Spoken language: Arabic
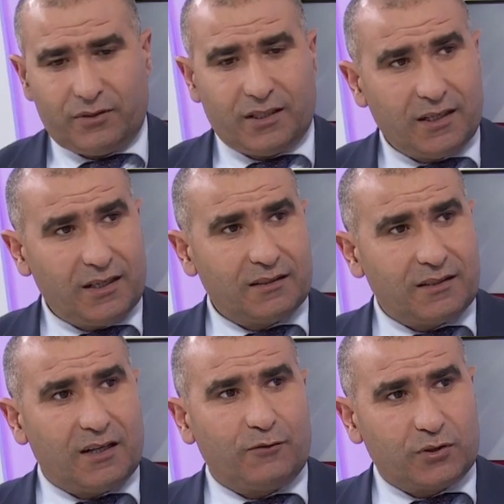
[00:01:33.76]
فيه
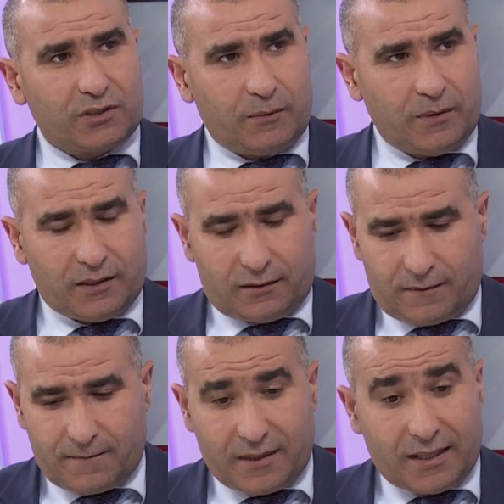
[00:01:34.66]
تنافس كبير
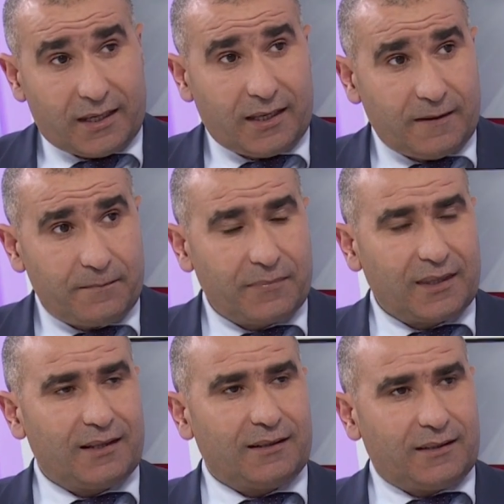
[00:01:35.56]
لكن
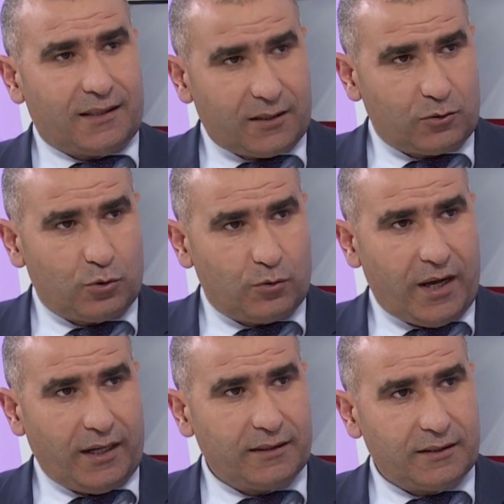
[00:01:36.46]
تكتل
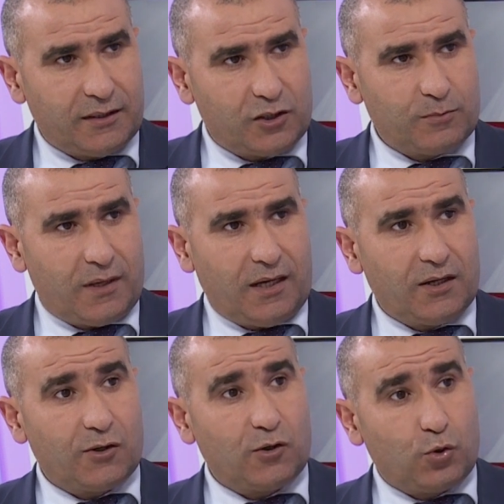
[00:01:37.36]
واحد يجمع
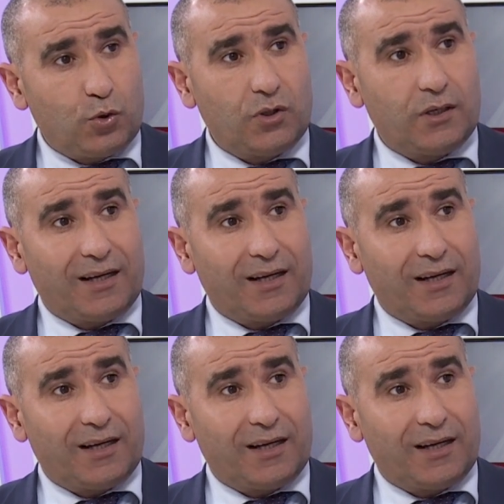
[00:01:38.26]
كل